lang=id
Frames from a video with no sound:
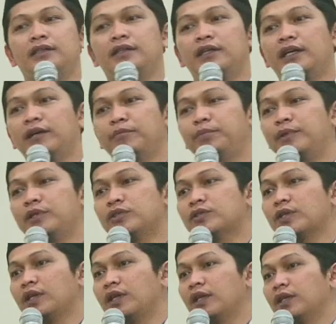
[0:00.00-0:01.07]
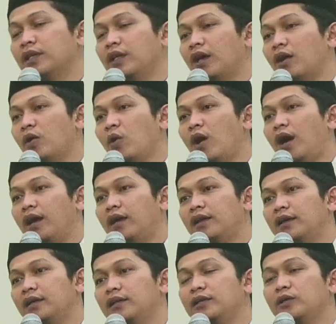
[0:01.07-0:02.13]
Nabi sallallahu
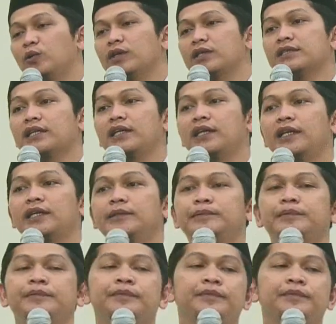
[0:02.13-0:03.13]
alaihi wasallam